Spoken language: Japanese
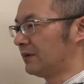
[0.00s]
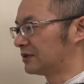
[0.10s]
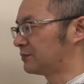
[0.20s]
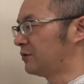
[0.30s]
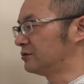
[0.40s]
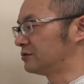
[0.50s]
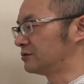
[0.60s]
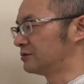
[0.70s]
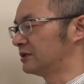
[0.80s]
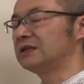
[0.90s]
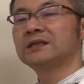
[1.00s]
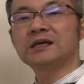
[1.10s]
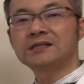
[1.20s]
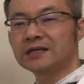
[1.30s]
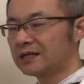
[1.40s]
まあ、スポーツ引
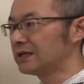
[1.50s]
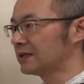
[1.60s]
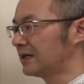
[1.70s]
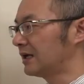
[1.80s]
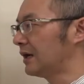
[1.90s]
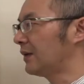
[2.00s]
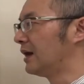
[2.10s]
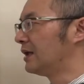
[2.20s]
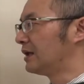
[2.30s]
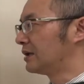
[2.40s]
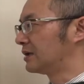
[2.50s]
退された方なんかは